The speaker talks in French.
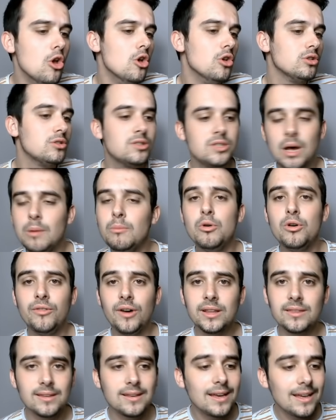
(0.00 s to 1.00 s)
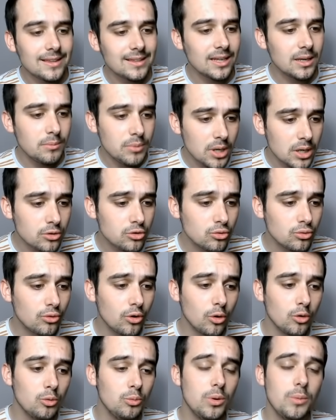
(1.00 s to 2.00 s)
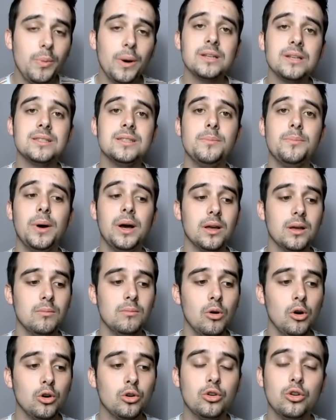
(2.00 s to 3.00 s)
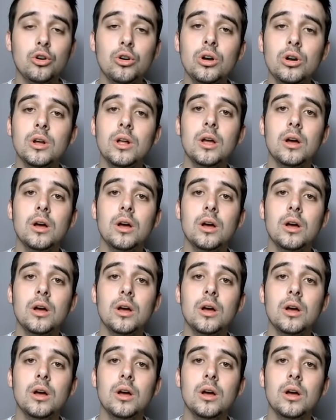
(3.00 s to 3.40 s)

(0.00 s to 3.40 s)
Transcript: ça me va très très bien, sauf qu'on n'oublie pas que c'est pas également que